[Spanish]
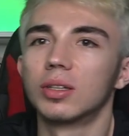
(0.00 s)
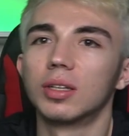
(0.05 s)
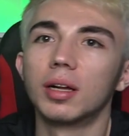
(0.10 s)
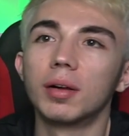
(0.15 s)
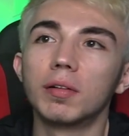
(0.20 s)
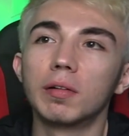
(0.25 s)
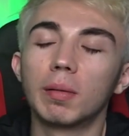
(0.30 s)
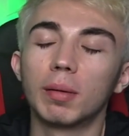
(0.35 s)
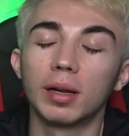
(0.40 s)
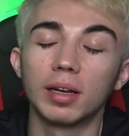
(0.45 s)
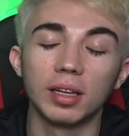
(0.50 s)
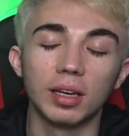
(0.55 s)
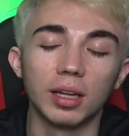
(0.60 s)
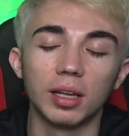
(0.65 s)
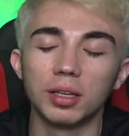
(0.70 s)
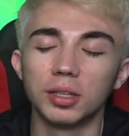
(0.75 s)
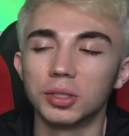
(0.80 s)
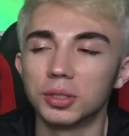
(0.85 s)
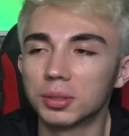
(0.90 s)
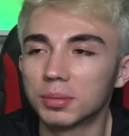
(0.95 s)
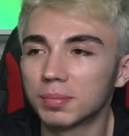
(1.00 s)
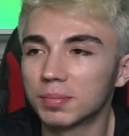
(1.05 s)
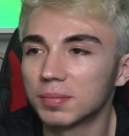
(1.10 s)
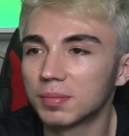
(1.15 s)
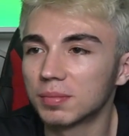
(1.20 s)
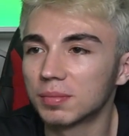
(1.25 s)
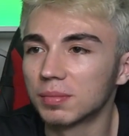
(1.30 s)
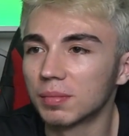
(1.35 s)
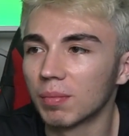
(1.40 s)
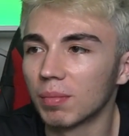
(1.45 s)
debe madrileño.
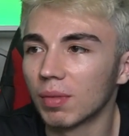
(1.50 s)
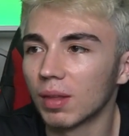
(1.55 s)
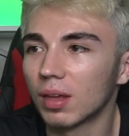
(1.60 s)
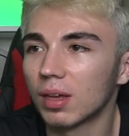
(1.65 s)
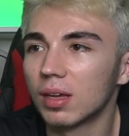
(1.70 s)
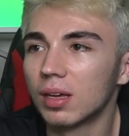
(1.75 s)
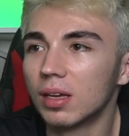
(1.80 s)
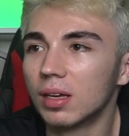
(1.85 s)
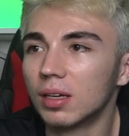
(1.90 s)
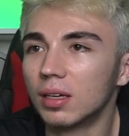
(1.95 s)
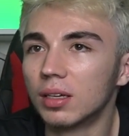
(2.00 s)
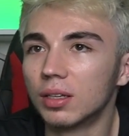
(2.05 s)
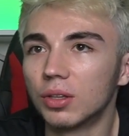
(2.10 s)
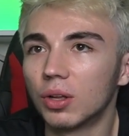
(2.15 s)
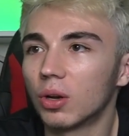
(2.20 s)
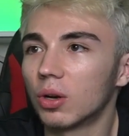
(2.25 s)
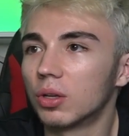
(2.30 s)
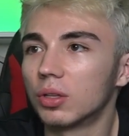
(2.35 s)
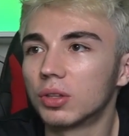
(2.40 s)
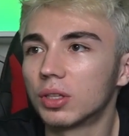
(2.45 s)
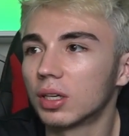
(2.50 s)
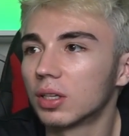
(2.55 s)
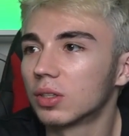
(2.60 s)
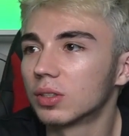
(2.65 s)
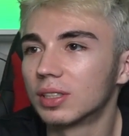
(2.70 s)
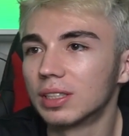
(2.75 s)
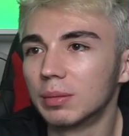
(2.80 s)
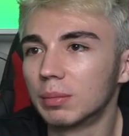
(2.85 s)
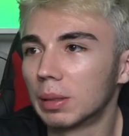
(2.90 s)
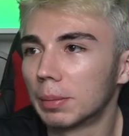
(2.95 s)
No lo entiendo,
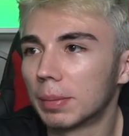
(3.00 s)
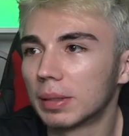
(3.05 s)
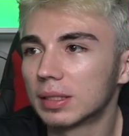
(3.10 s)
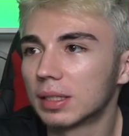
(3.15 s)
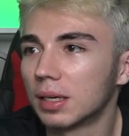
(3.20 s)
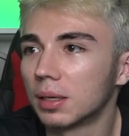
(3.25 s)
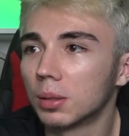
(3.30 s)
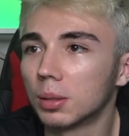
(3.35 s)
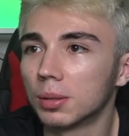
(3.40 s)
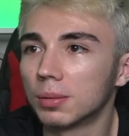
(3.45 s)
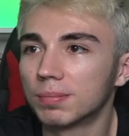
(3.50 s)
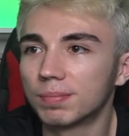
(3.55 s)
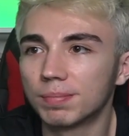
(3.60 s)
siempre pasa esto.